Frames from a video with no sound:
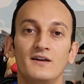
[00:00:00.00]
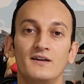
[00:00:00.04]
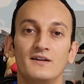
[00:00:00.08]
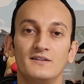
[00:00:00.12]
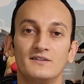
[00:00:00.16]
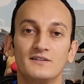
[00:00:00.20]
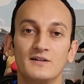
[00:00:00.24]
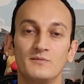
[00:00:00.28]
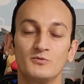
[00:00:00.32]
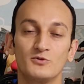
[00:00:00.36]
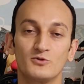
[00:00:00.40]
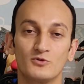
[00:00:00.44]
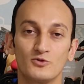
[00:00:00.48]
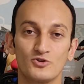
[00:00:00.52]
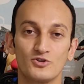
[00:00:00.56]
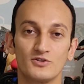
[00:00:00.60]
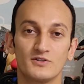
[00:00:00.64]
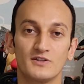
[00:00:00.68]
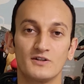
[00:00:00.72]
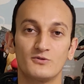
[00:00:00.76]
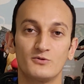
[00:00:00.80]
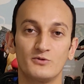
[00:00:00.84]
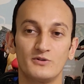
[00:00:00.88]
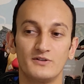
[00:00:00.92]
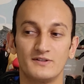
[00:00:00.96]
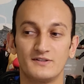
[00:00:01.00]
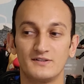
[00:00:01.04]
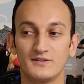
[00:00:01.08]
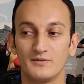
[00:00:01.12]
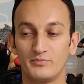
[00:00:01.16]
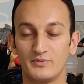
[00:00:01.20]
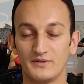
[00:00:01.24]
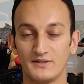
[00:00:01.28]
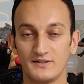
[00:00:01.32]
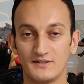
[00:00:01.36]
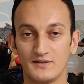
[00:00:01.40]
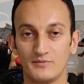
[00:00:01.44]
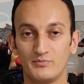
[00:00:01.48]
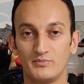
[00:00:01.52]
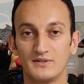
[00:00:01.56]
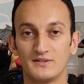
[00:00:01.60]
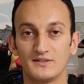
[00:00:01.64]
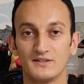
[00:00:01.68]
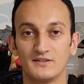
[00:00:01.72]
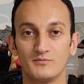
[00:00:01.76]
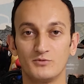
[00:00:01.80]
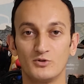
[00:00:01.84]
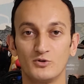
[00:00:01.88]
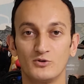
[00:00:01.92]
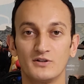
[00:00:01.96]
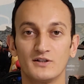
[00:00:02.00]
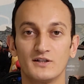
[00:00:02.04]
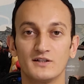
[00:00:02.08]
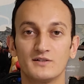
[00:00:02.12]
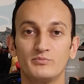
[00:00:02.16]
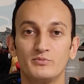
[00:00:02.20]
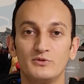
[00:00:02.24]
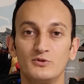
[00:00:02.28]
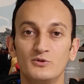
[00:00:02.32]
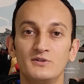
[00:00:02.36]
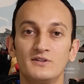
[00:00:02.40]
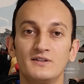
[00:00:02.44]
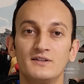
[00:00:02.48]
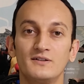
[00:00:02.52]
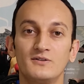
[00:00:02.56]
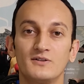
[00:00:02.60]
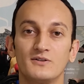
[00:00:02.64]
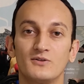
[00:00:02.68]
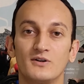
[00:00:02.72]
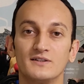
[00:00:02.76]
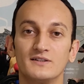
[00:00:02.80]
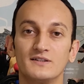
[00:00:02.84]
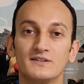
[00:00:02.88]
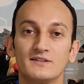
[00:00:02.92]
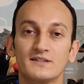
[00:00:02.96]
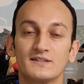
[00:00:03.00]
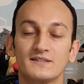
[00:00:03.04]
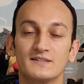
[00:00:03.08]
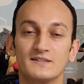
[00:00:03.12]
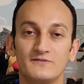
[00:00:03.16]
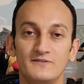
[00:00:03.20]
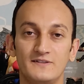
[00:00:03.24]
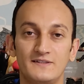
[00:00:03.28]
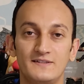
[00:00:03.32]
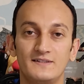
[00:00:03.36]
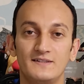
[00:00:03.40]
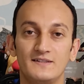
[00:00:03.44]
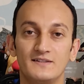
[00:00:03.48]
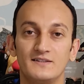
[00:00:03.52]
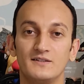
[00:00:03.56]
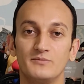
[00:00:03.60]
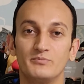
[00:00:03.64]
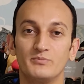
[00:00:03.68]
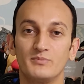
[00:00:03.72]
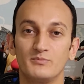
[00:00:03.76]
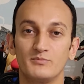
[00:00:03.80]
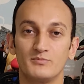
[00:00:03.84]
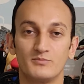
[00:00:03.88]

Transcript: и там тоже такой из-за перезаписанной много раз пленки, она так свистит, и